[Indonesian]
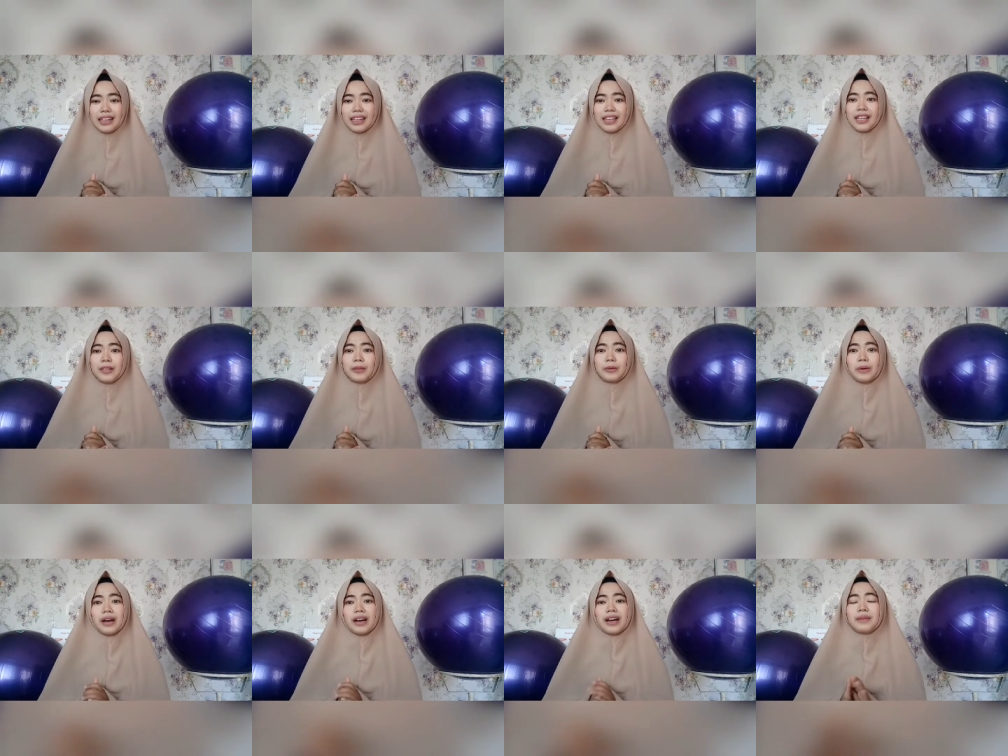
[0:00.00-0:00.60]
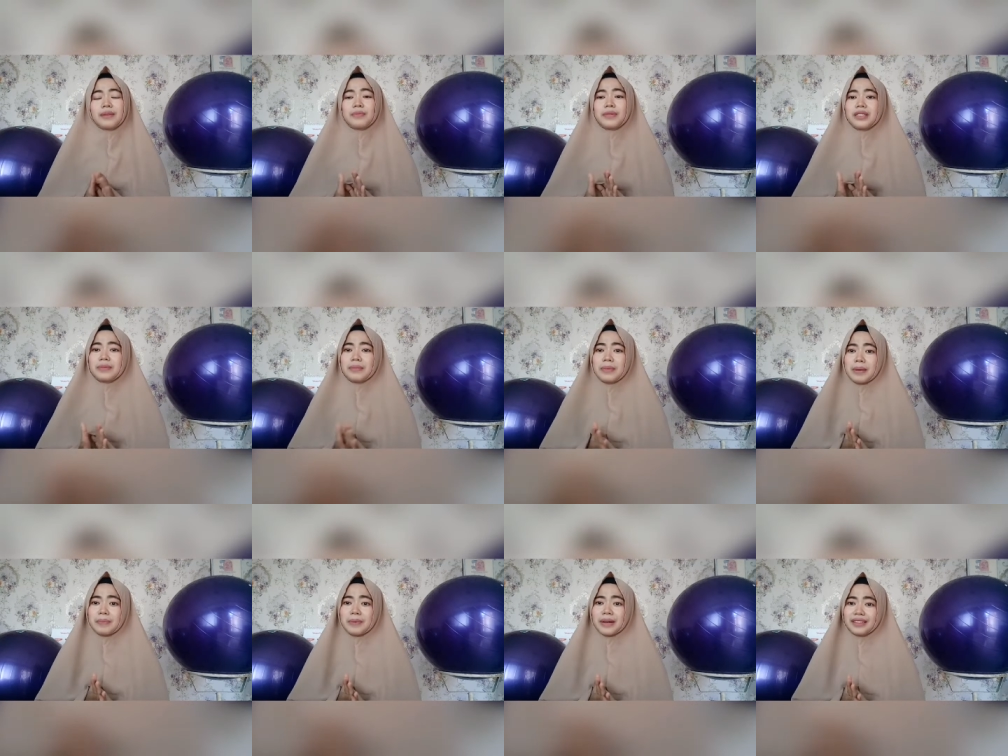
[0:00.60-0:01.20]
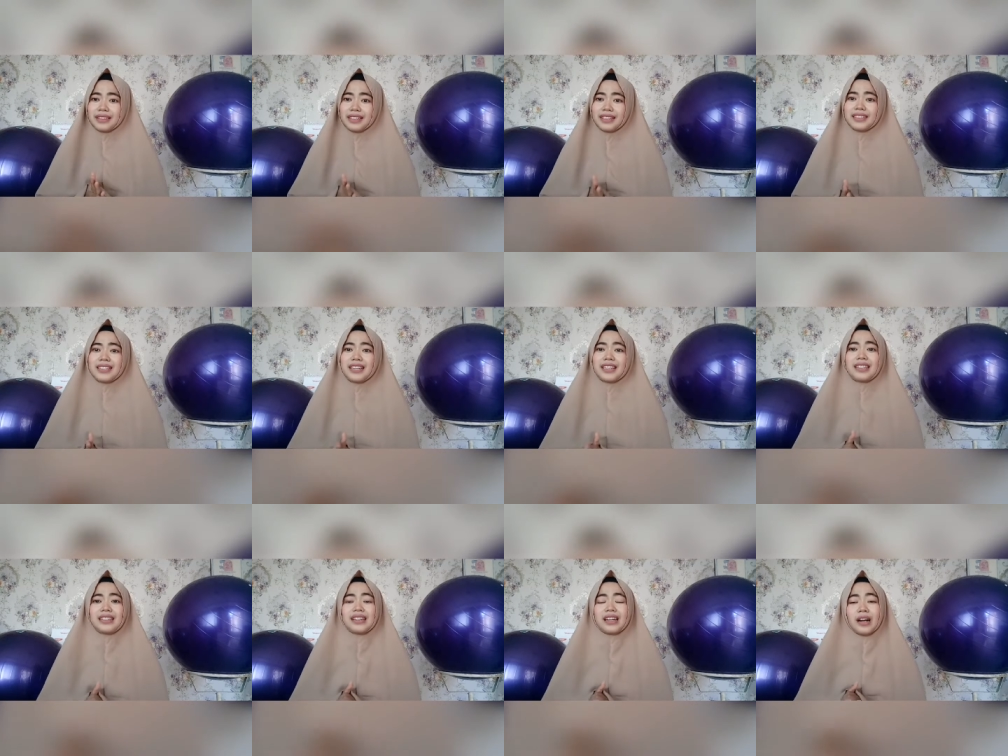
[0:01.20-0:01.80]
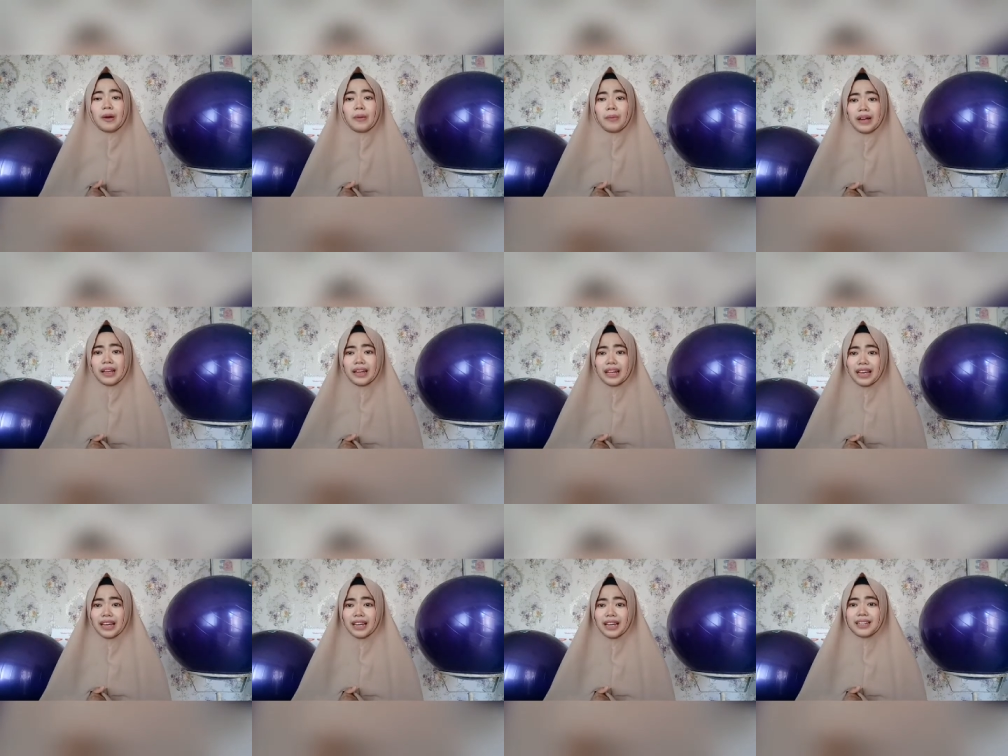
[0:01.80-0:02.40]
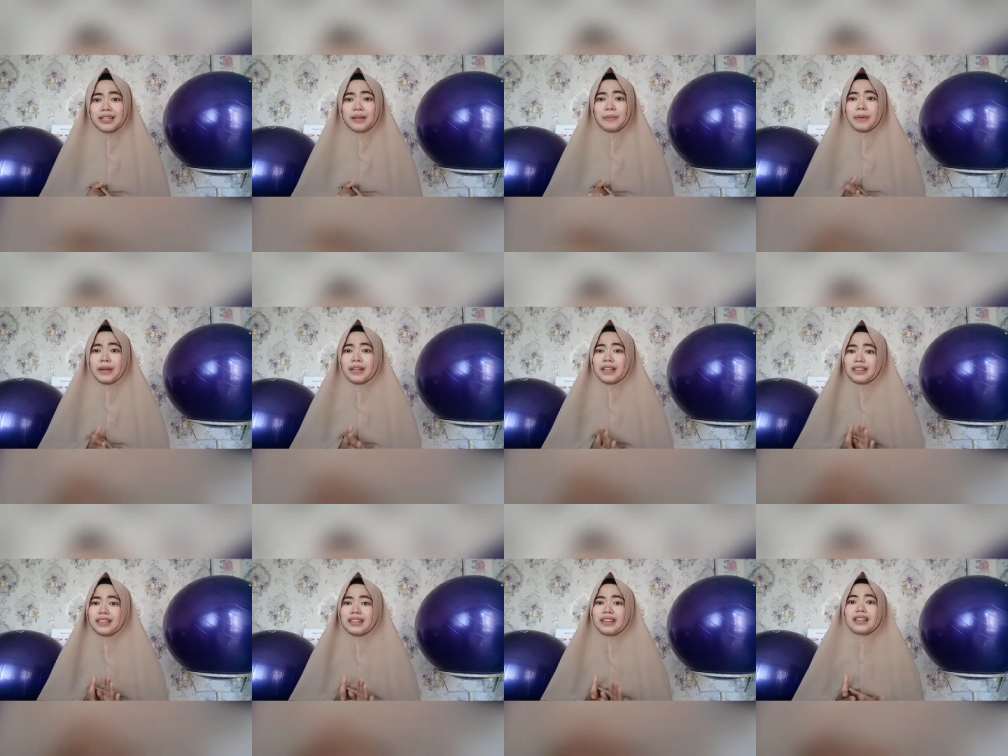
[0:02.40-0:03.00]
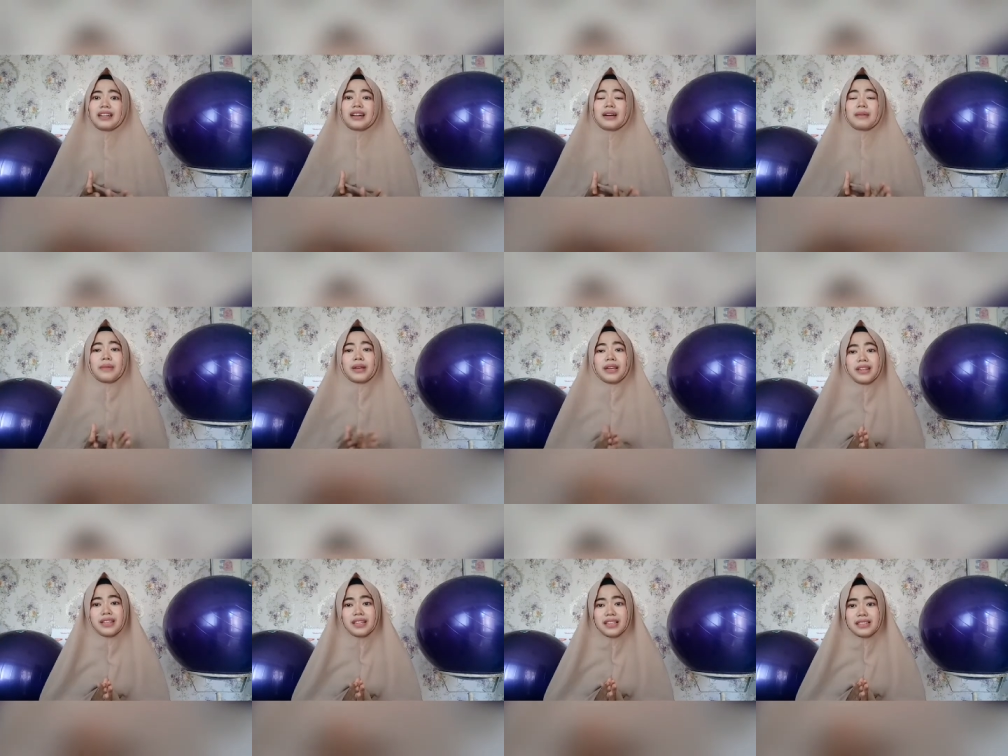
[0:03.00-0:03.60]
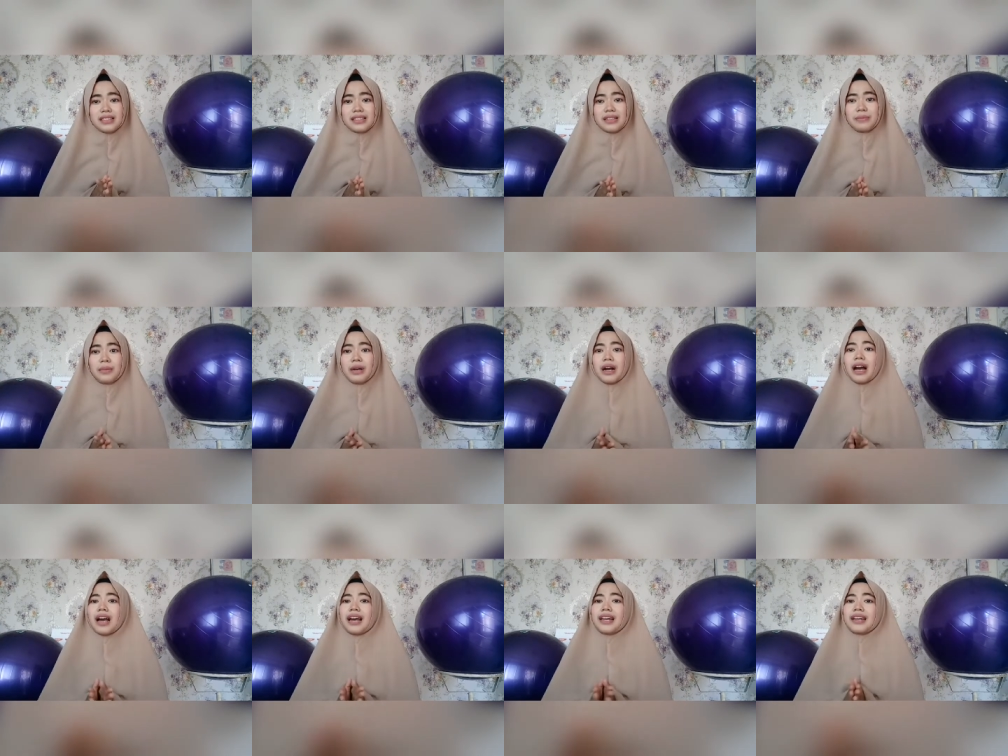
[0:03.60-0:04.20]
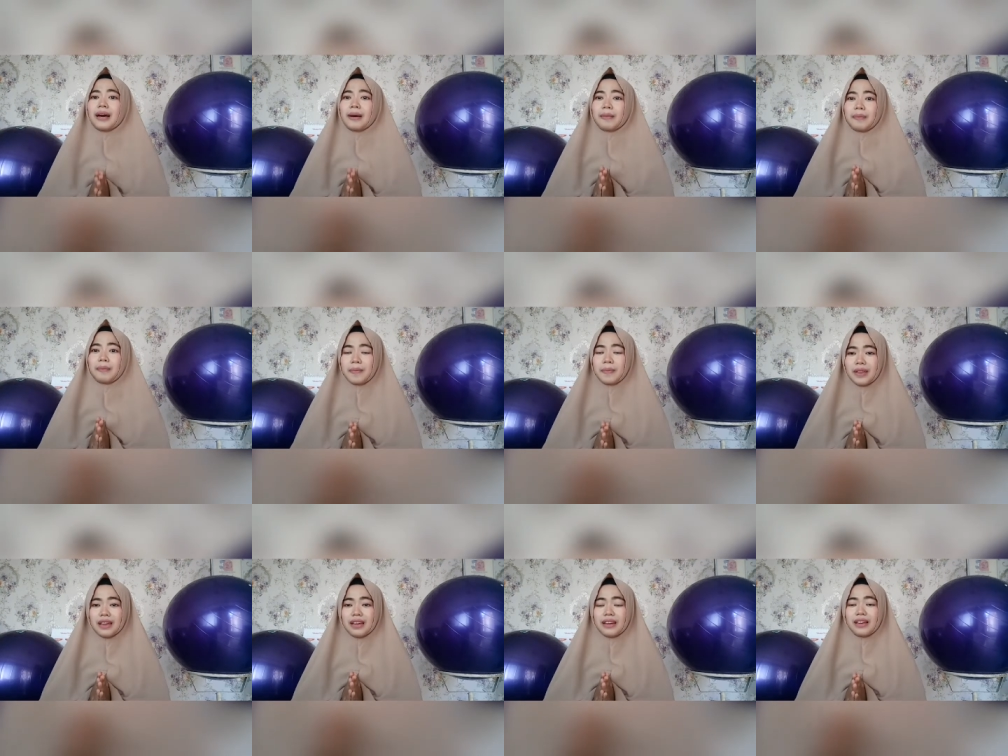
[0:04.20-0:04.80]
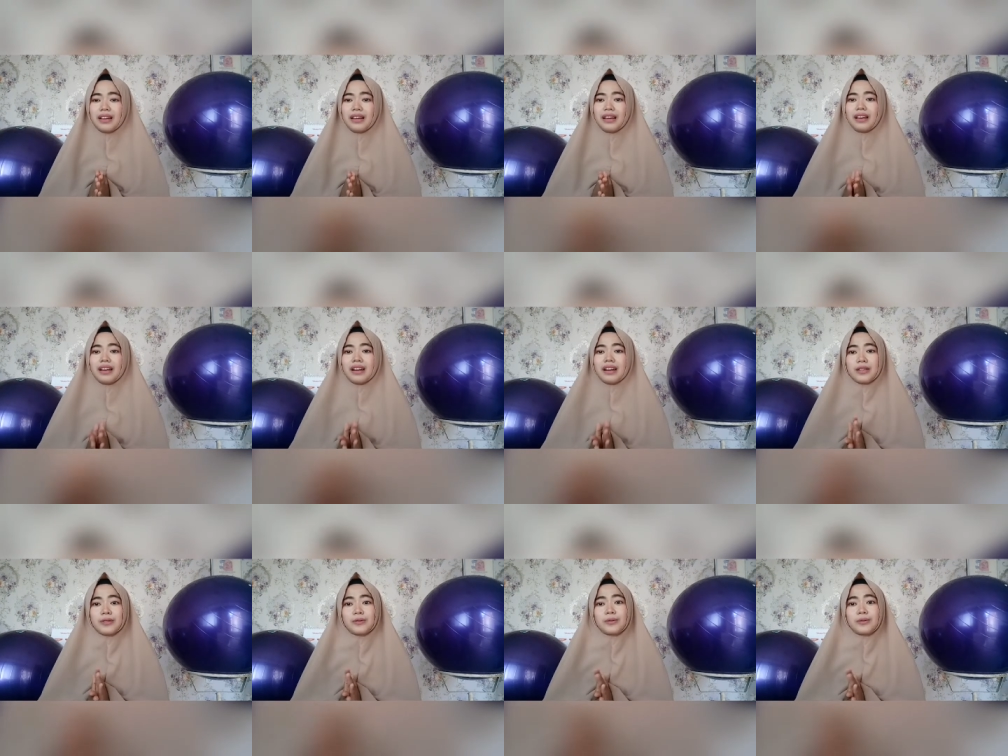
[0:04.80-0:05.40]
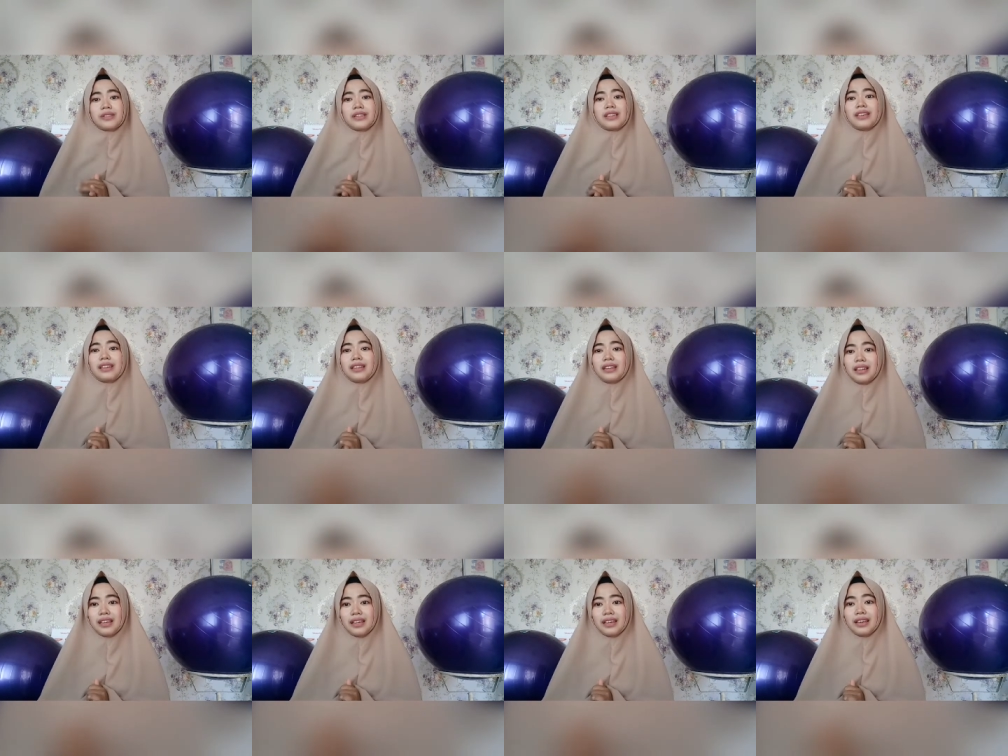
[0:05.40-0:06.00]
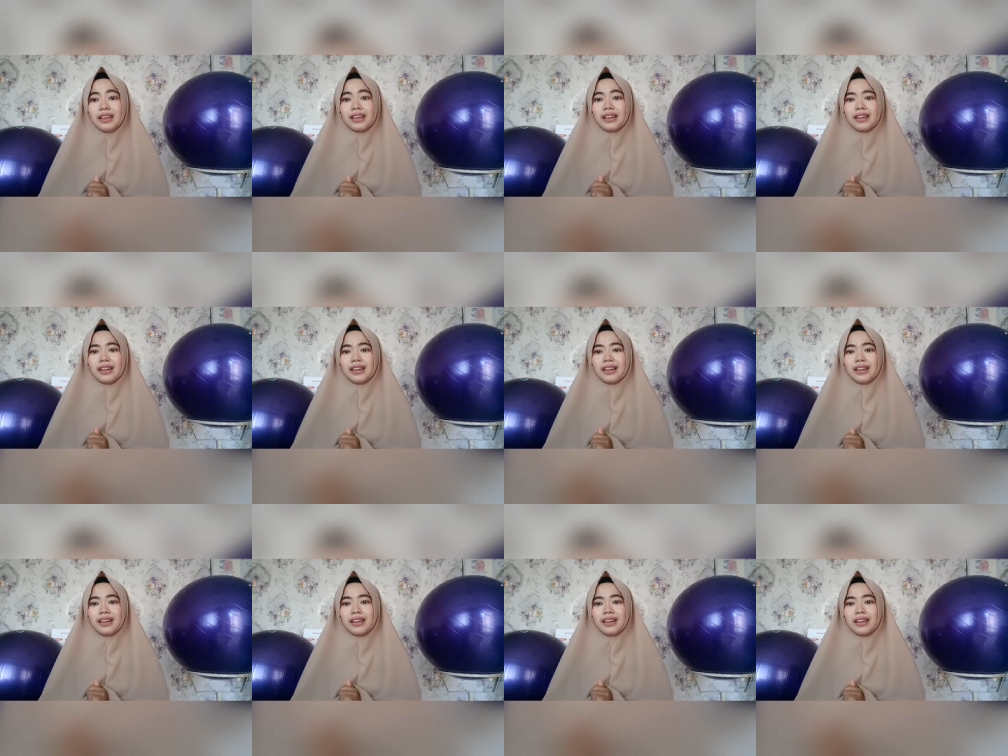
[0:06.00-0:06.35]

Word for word: itu akan menyebabkan terjadinya kewalahan kepada tenaga medis menghadapi kasus ini